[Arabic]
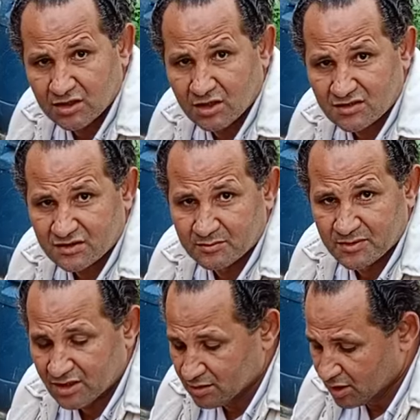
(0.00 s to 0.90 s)
دي اصلا
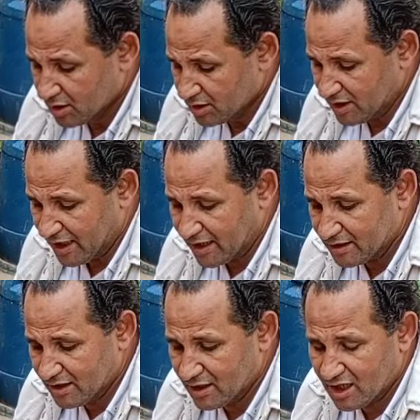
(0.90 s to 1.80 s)
من
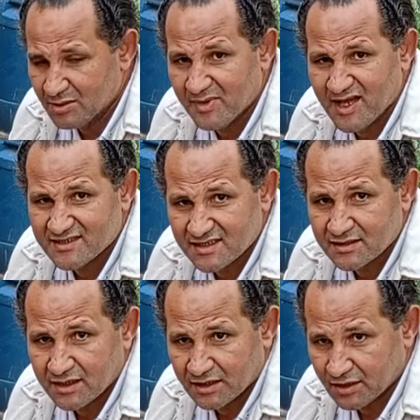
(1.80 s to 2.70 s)
العائله
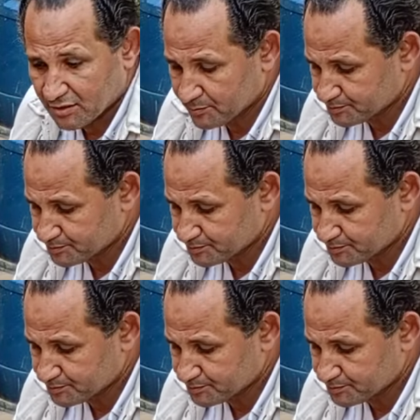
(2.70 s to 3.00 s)
الباذنجانيه